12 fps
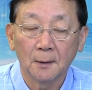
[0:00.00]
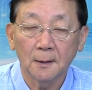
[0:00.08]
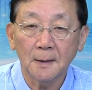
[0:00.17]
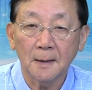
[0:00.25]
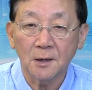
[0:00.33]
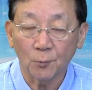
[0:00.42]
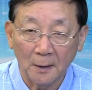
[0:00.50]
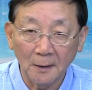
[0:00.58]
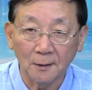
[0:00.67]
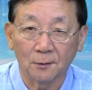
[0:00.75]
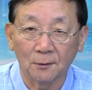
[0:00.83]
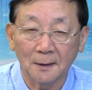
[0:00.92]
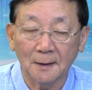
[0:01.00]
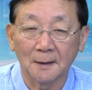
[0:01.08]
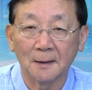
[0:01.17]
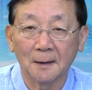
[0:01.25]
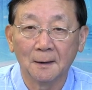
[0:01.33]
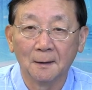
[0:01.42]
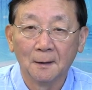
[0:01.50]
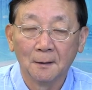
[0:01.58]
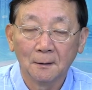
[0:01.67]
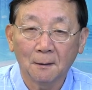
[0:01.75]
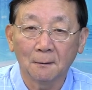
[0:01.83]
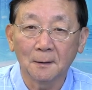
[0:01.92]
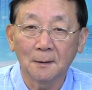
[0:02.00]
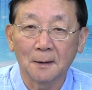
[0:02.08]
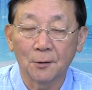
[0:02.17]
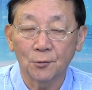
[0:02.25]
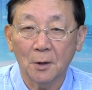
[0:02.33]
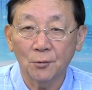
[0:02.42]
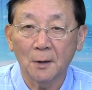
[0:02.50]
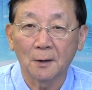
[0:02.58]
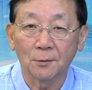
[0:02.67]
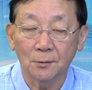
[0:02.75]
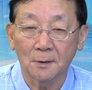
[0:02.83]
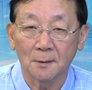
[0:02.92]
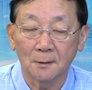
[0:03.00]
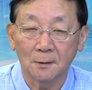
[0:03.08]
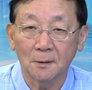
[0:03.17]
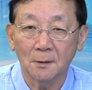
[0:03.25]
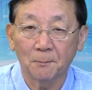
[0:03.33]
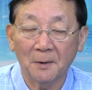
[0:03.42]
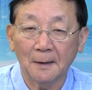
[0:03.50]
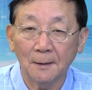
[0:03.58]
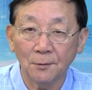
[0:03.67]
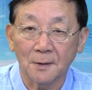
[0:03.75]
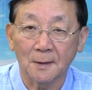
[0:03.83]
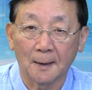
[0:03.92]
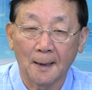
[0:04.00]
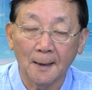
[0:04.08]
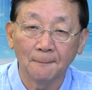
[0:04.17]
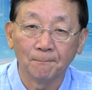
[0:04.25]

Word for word: 那在试管里头，那肯定摔到地上摔碎了就死，这胚胎就死了。对，